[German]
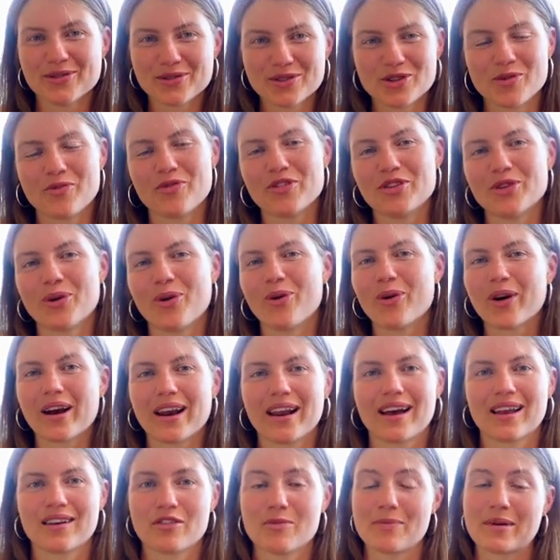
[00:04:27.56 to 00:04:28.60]
YouTube-Video
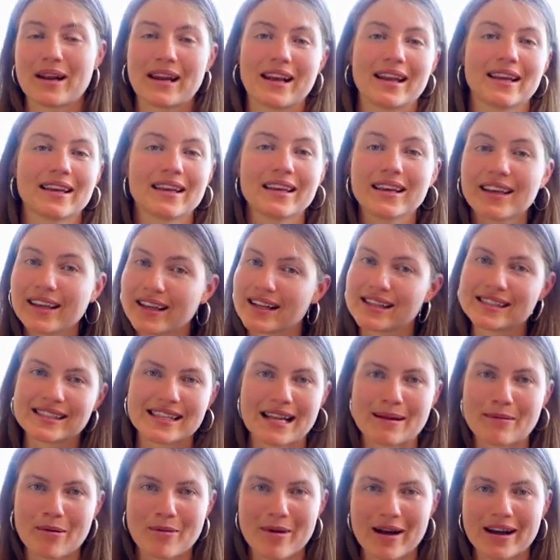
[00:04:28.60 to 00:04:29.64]
hochgeladen, wie man Energieriegel
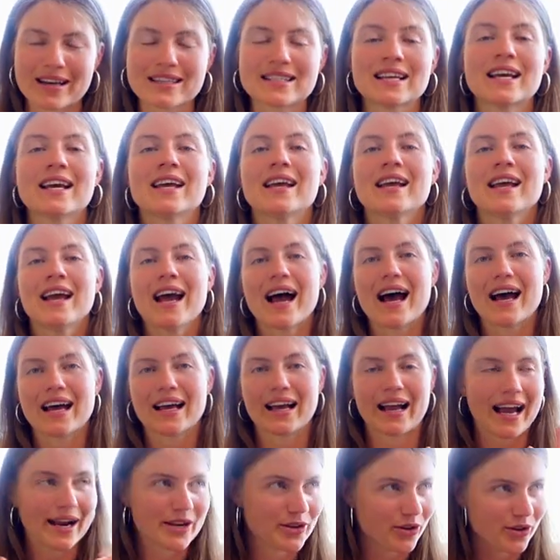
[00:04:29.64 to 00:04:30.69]
selber macht.
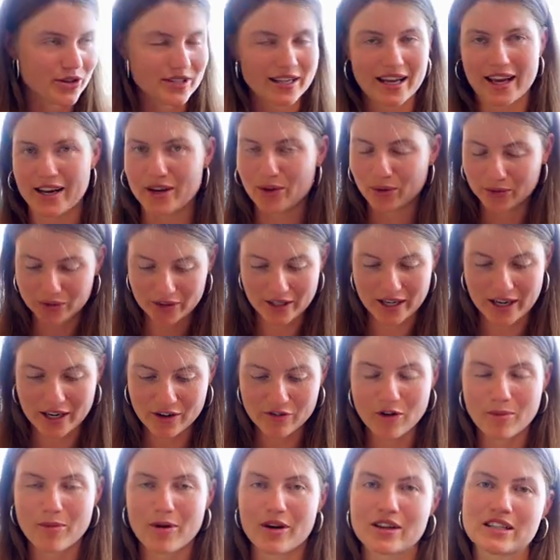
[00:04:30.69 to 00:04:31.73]
Kann ich euch gerne unten in der
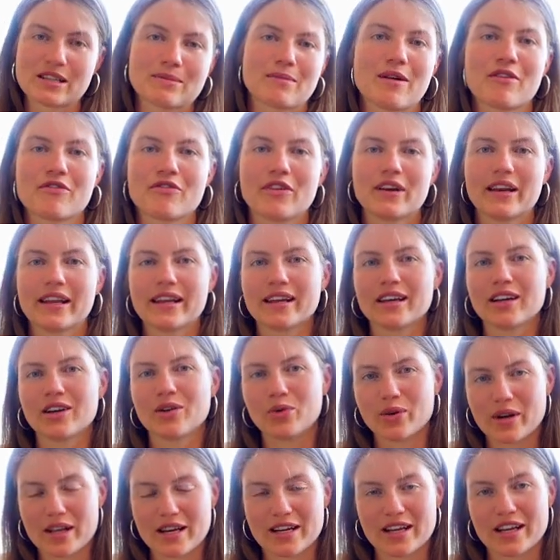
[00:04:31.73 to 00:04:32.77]
Infobox nochmal verlinken
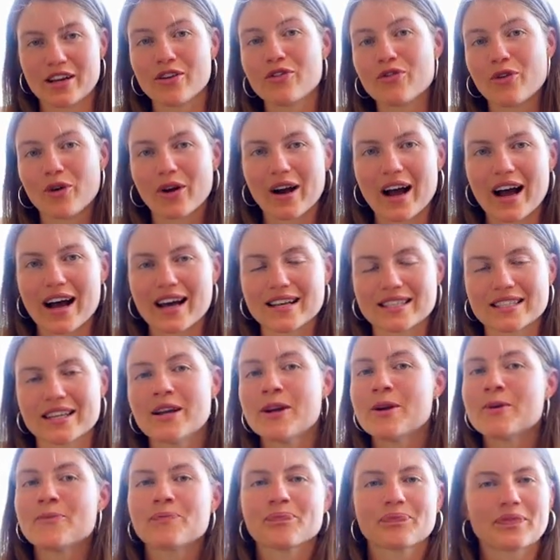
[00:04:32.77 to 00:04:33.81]
oder in der Infokarte.
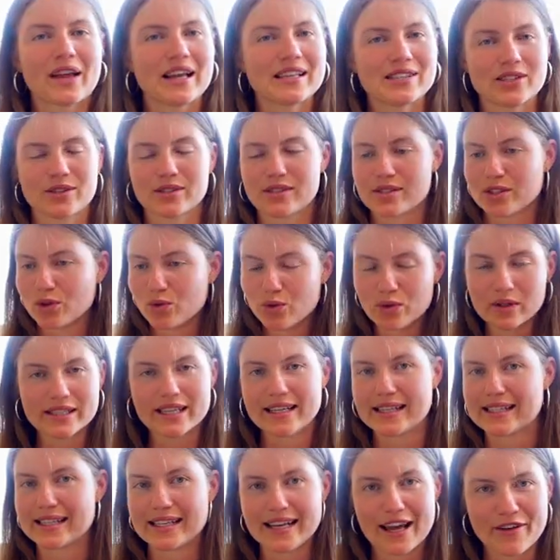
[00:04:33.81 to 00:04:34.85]
Ansonsten googelt ihr
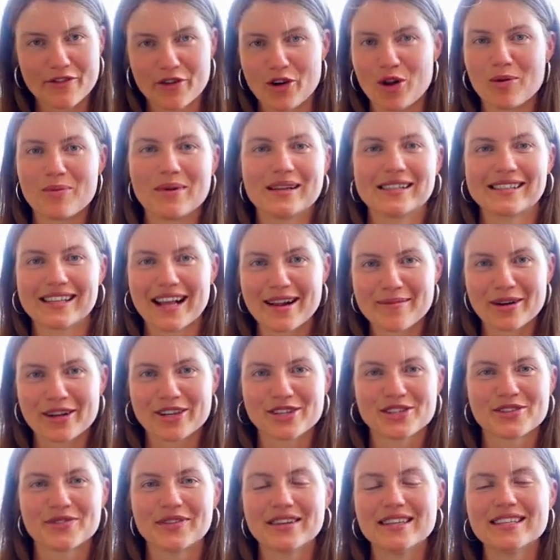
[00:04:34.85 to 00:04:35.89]
das halt einfach nochmal selber
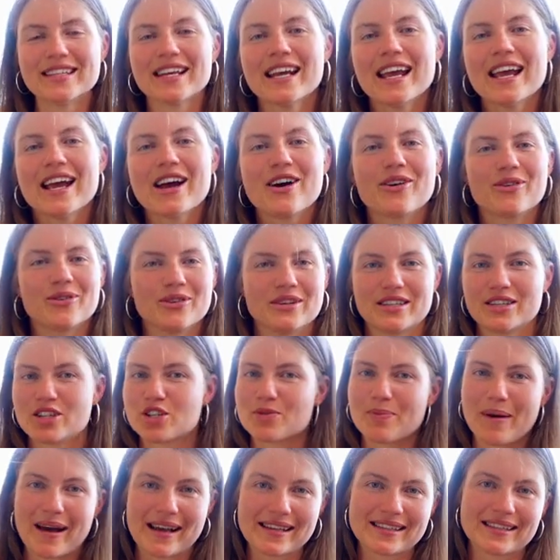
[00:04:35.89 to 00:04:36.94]
geschwind und
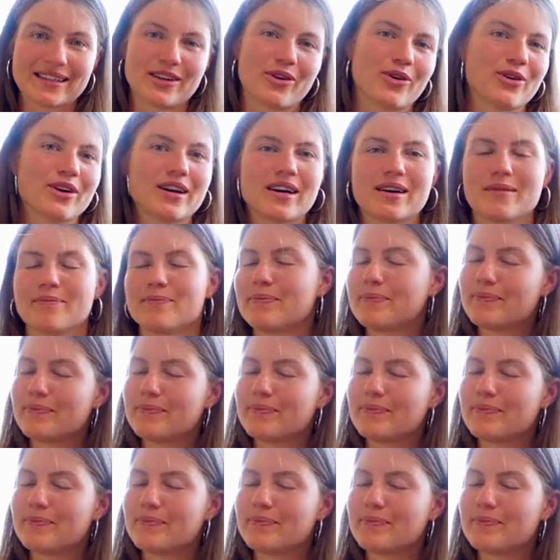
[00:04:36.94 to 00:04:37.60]
schmeißt in euer